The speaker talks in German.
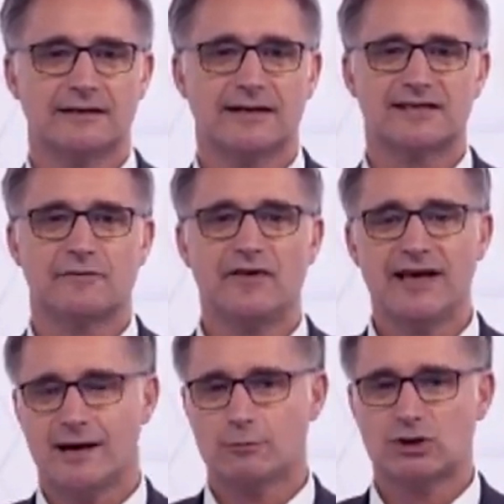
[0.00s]
dass
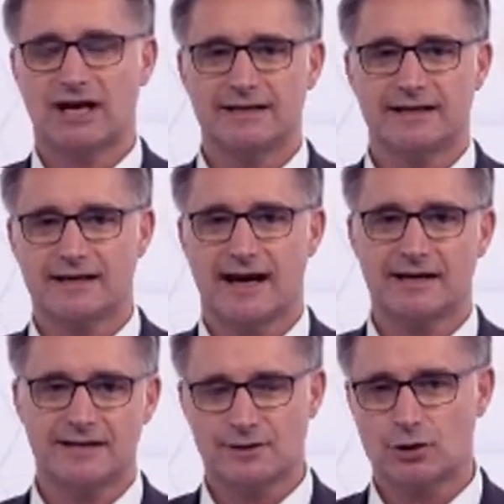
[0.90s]
wir am Schalter gar
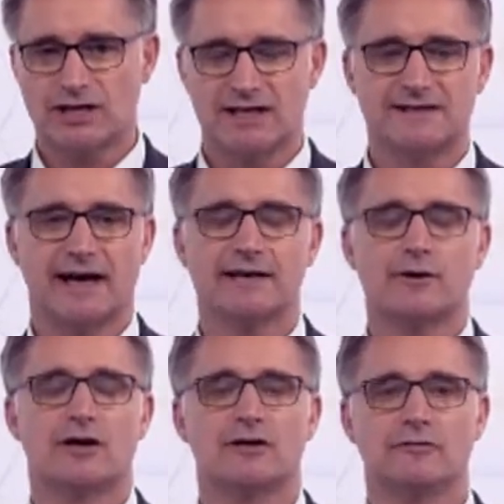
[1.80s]
nicht so schnell sein
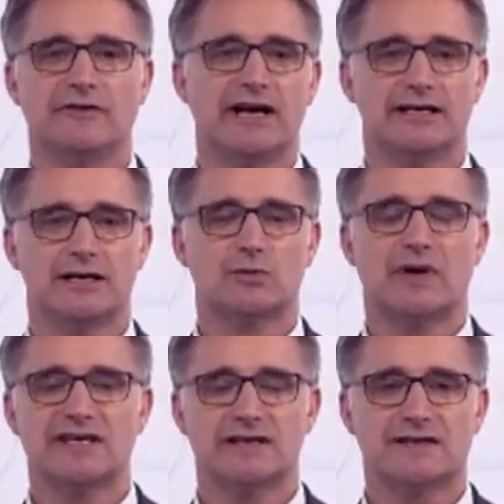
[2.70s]
können wie ein
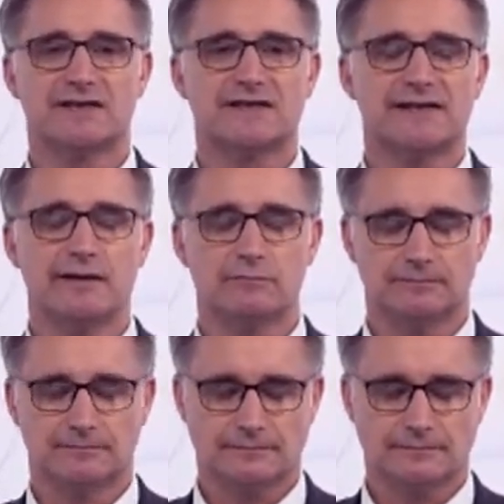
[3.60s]
entsprechendes System.